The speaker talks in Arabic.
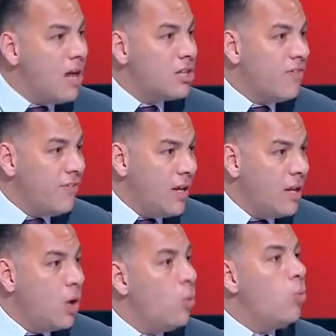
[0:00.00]
طرفين
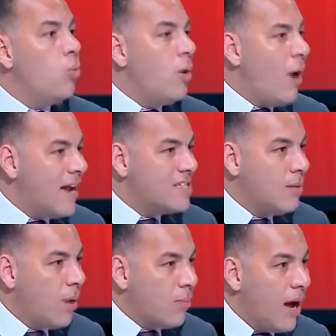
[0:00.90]
وحارس
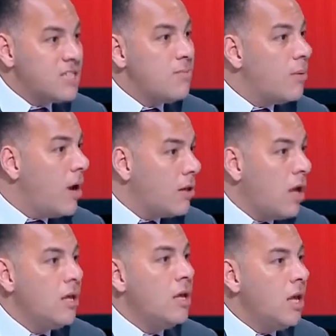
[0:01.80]
المرمى حارس المرمى النهارده
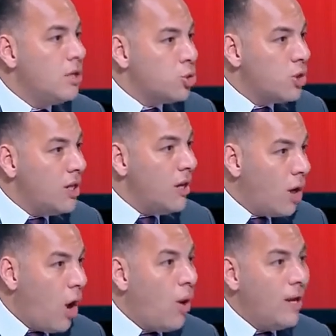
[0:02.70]
الشوطين اللي
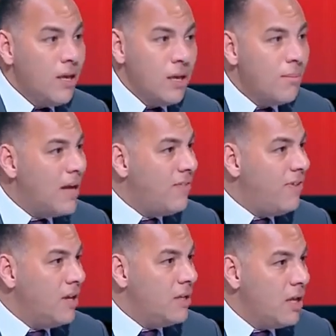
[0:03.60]
راحوا عليه
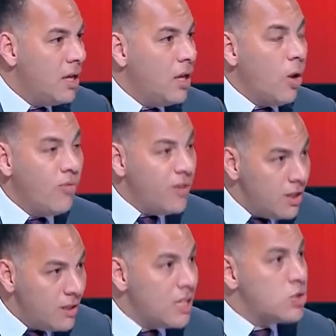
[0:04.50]
بهدفين صح. لو
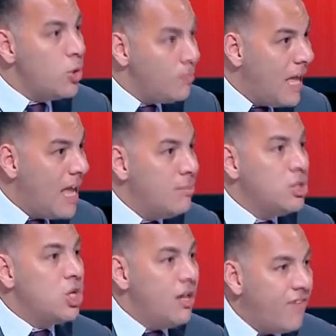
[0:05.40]
في تصويب تاني من
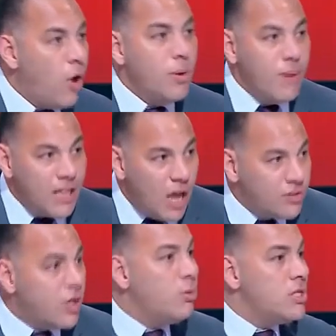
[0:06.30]
شريف او من مجدي
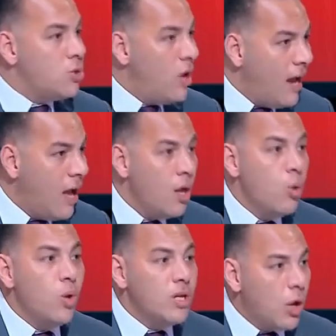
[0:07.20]
قفشه او من السوليه
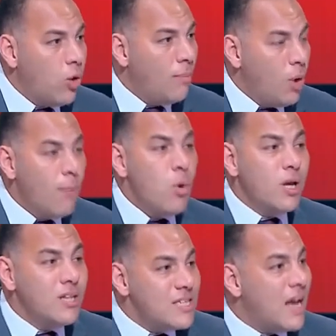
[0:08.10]
ويقدروا يعملوها
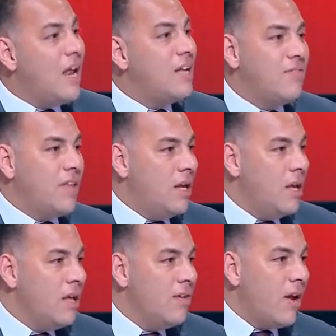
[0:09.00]
ممكن نسجل اهداف تاني
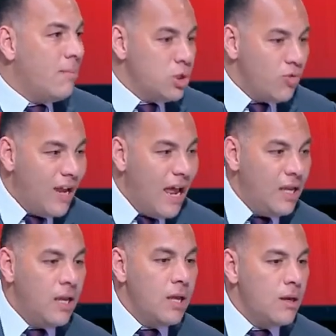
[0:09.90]
صح. فانا بشوف
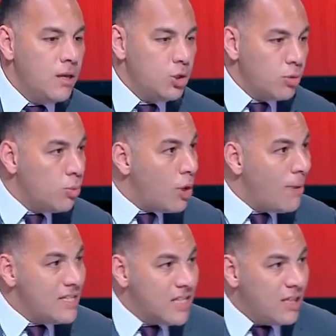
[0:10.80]
الاهلي شوط
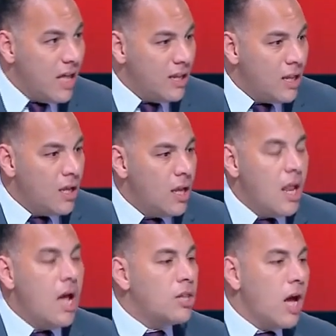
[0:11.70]
متميز جدا
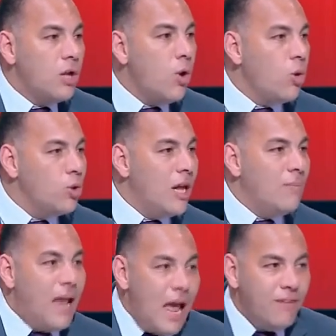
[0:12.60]
لا يرتقي ان هو يكون
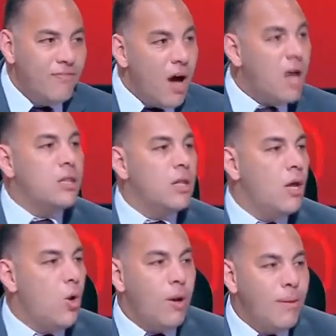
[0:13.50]
ديربي الاهلي فقط
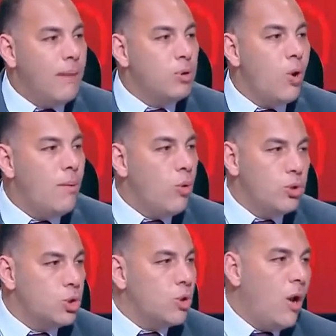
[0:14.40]
هو اللي بيلعب هو اللي موجود
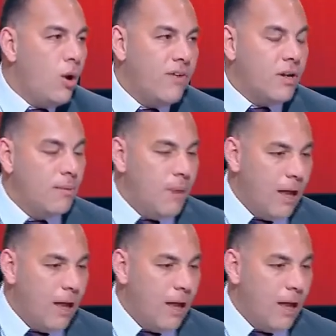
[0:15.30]
الشوط الاول في ارض الملعب